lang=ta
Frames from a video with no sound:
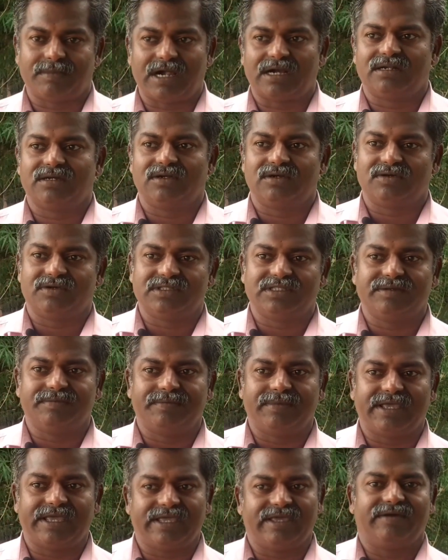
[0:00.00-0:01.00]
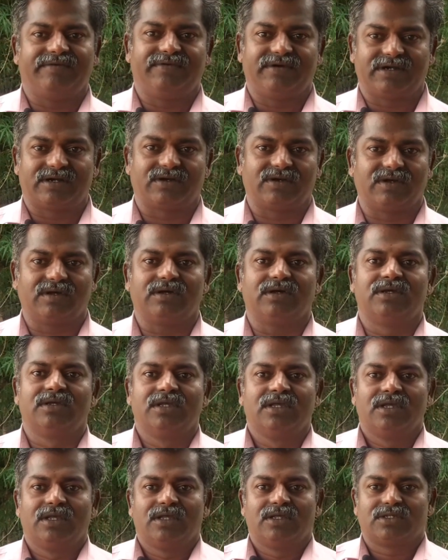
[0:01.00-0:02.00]
மாடுகளும் வந்து மேய விடுறோம்
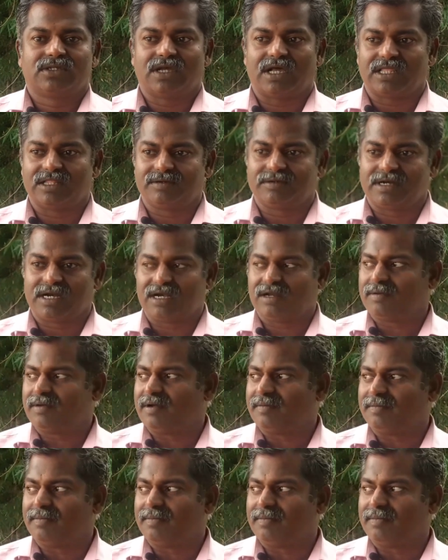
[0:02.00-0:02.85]
ஸோ அதனால